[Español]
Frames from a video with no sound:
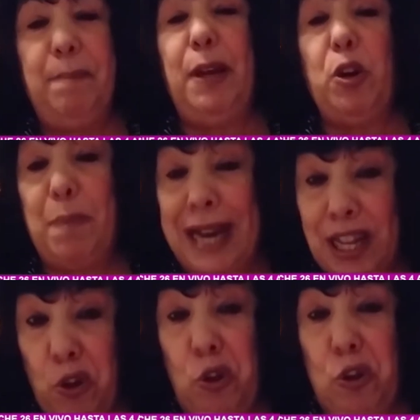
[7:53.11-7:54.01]
Pero
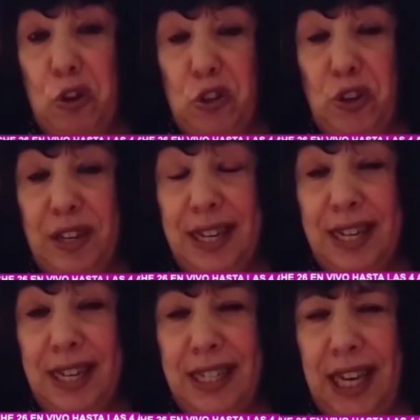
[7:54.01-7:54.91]
para todos
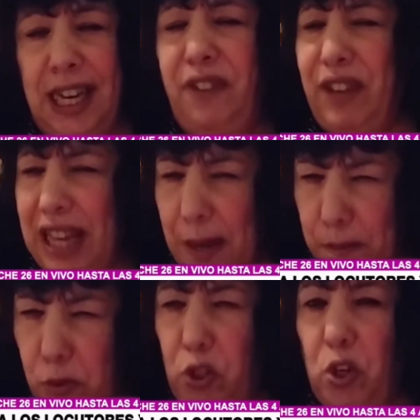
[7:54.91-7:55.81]
significa
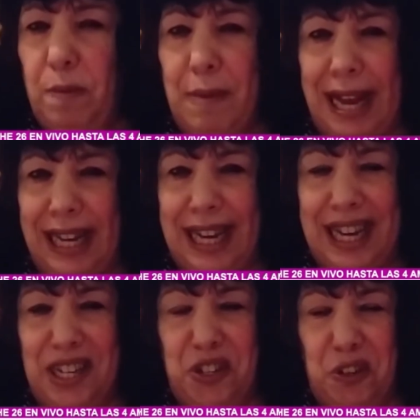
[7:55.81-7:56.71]
mucho más
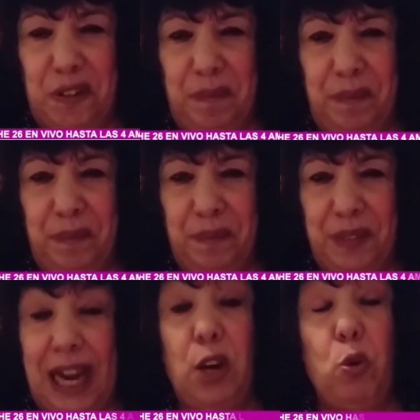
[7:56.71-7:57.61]
que eso.
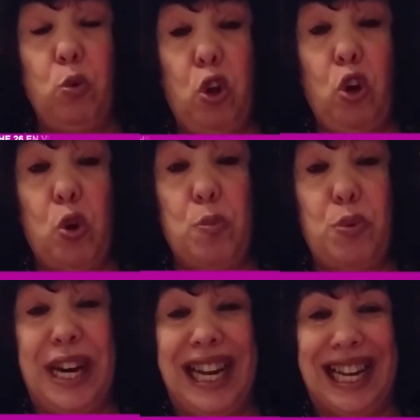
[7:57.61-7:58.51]
El locutor
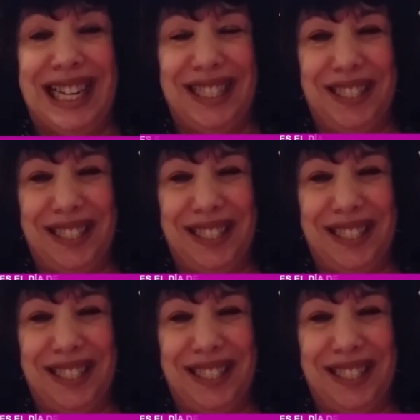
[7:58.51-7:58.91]
comunica.